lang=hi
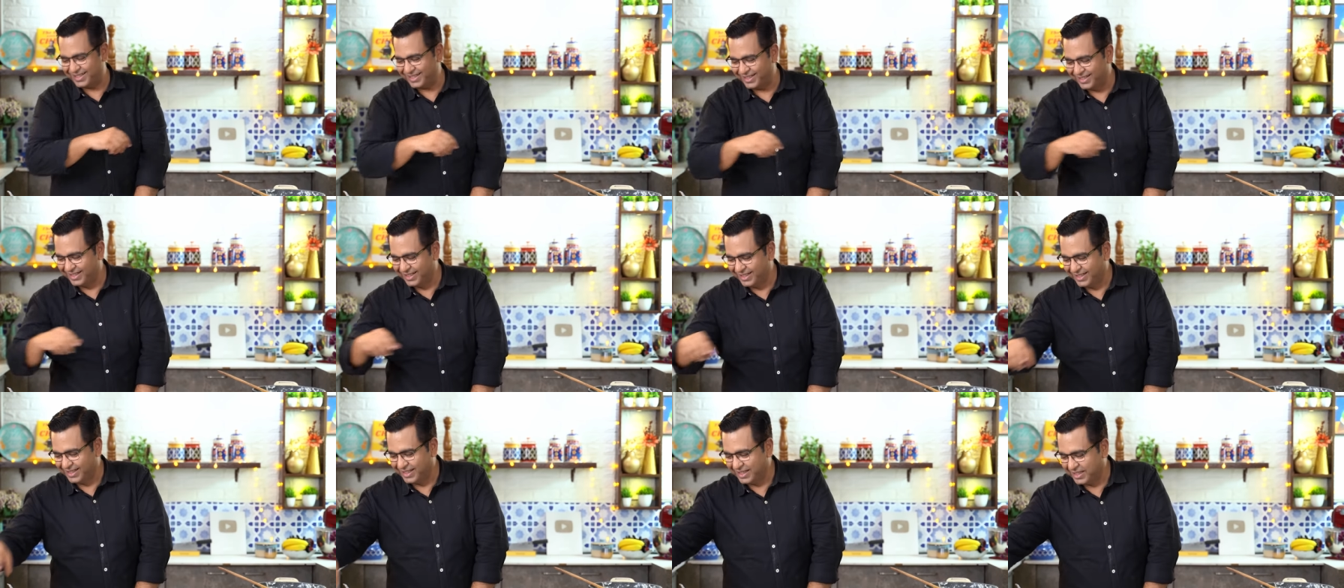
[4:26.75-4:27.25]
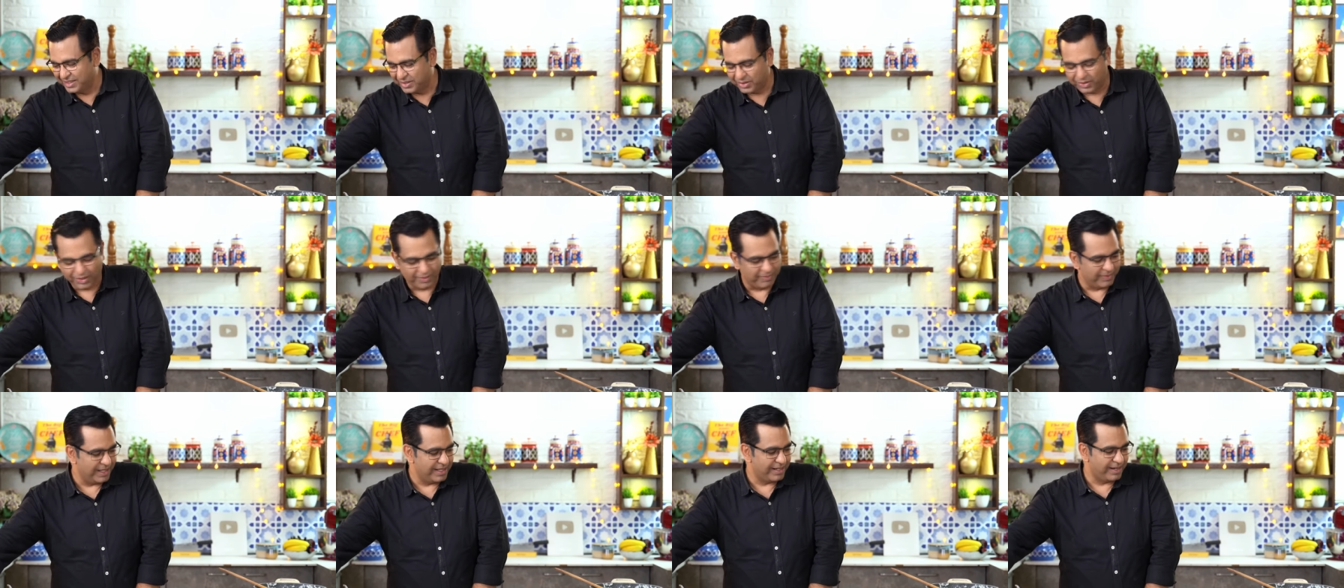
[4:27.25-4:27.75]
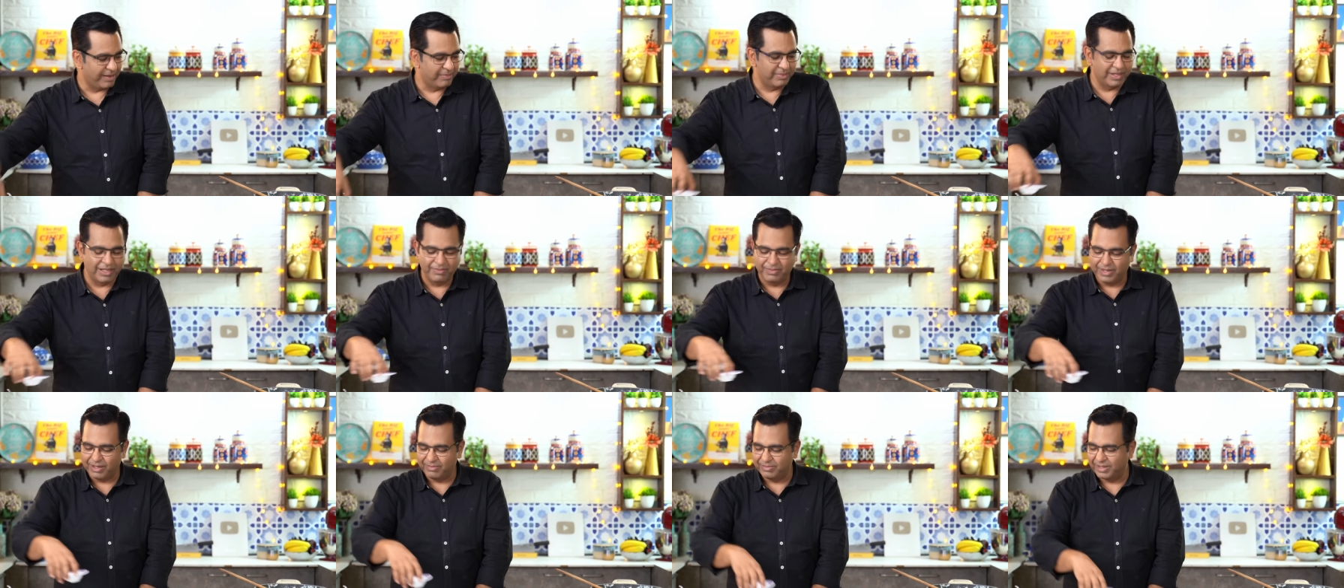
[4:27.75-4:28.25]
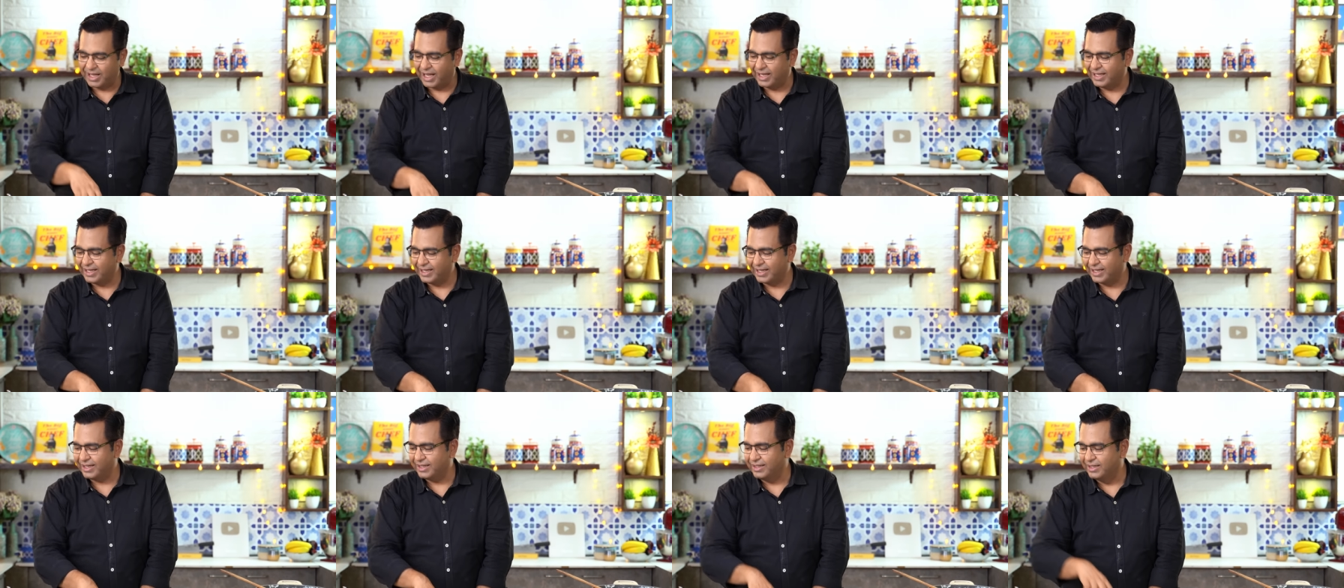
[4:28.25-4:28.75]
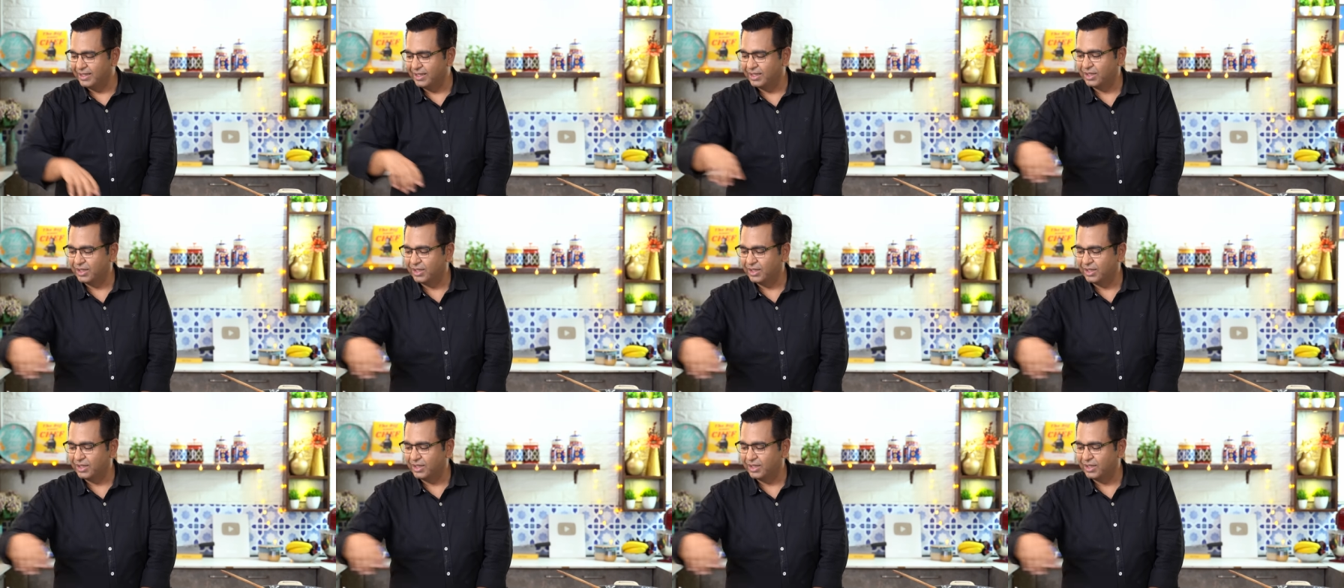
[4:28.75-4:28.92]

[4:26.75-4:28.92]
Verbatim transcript: ना तो अब ये रबड़ी में हम डालेंगे